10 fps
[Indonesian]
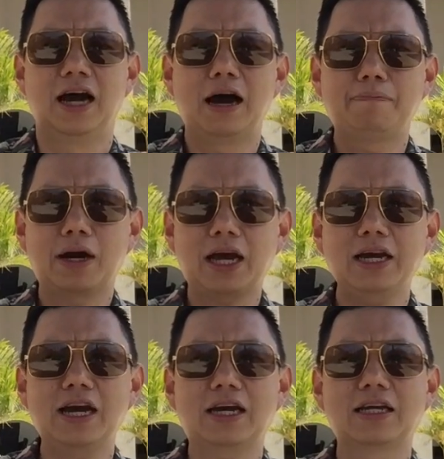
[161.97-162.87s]
apakah
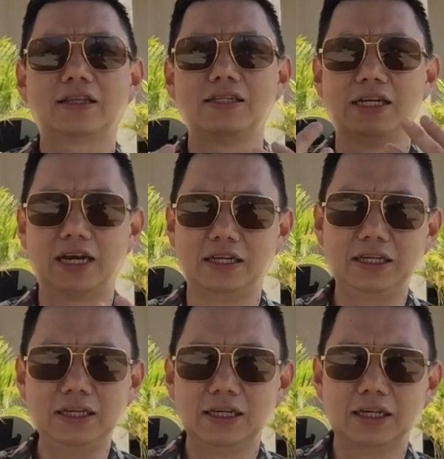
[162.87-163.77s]
yang akan
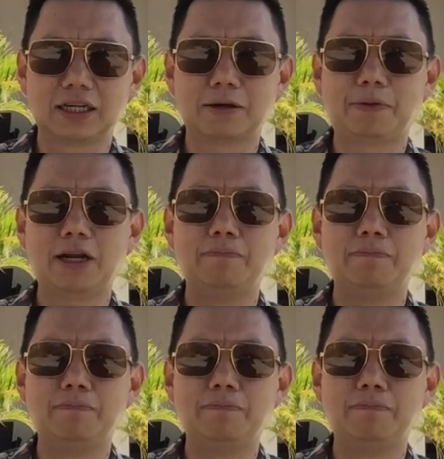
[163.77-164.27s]
terjadi kepada